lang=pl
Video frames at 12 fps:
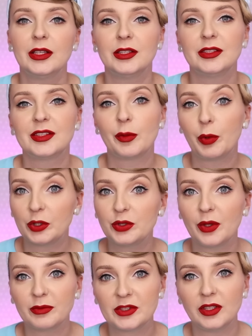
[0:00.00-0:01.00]
Y,
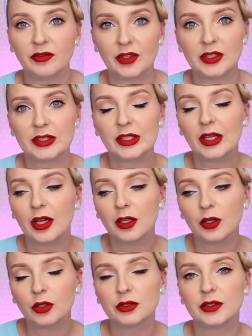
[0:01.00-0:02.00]
zapłaciłam za nie więcej,
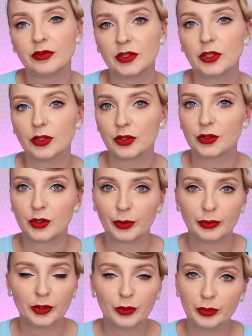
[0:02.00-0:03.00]
ale chodzę w nich non
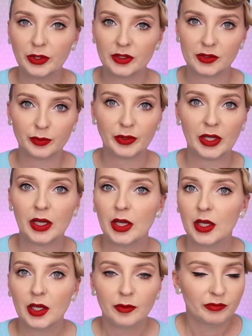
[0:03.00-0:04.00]
stop. Nie kupuję sobie
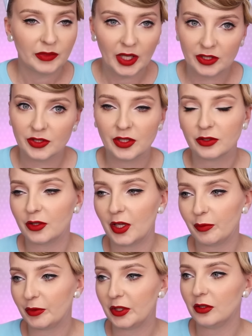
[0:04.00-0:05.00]
każdej
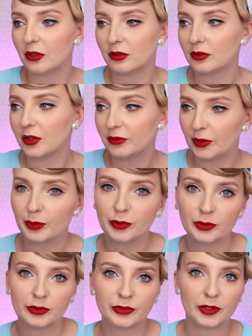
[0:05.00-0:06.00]
torebki do nowych
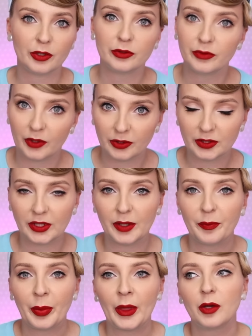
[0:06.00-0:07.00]
butów, czy
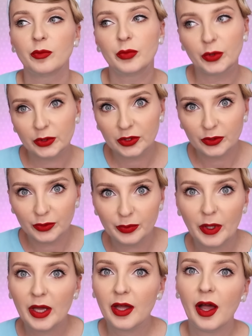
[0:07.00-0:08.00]
odwrotnie. Buty
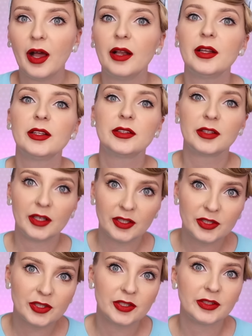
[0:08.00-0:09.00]
lubię, ale
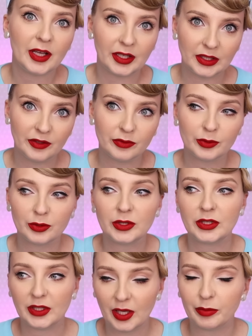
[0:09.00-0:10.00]
też takie, w
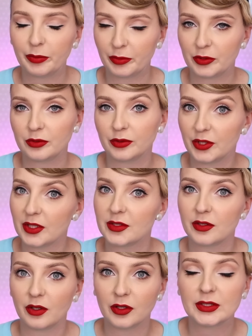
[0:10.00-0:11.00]
których ja po prostu
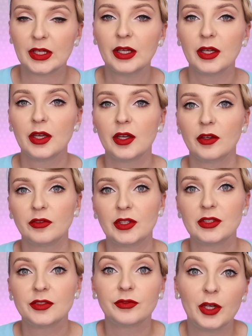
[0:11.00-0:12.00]
często chodzę,
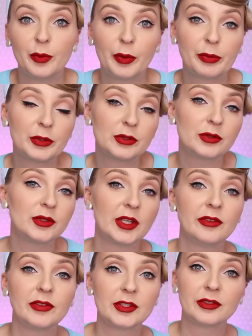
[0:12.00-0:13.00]
więc wolę po prostu
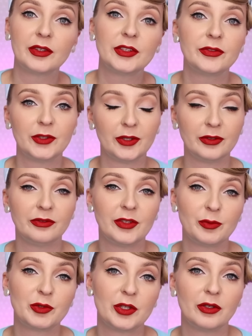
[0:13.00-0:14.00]
zainwestować w to i
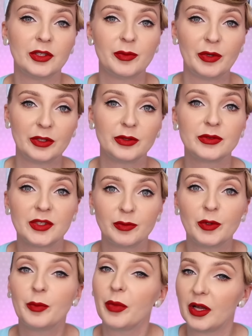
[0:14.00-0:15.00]
wiem, że one będą ze
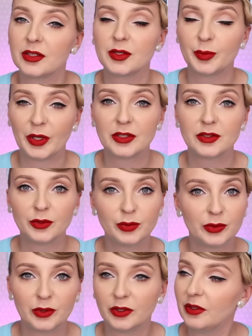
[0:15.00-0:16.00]
mną bardzo, bardzo
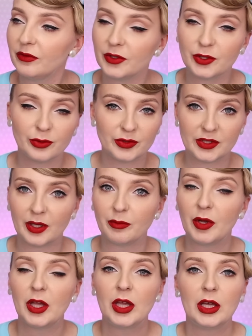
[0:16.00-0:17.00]
długo. Nie
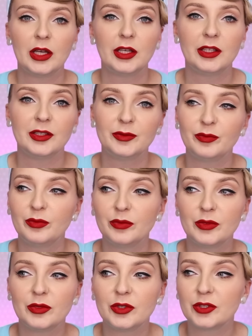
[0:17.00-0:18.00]
wyrzucam
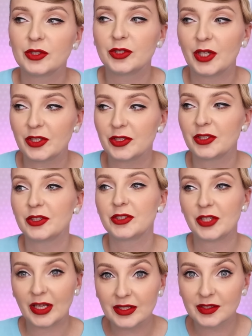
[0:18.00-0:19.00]
um, rzeczy
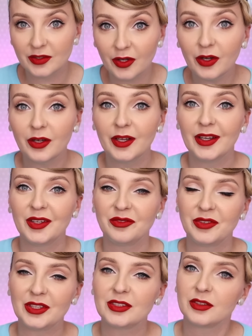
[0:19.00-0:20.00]
często,
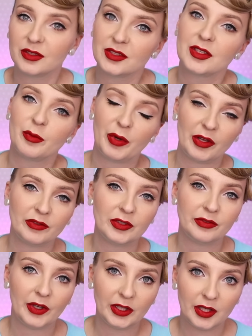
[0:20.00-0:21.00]
więc to jest
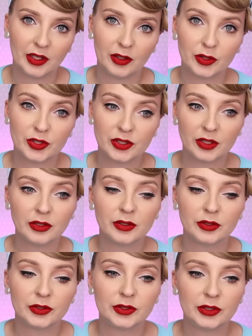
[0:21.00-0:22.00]
naprawdę fajna
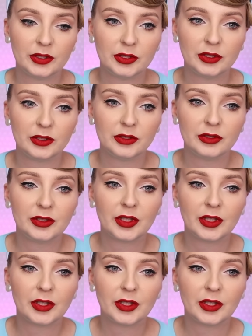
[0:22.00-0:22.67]
oszczędność i, i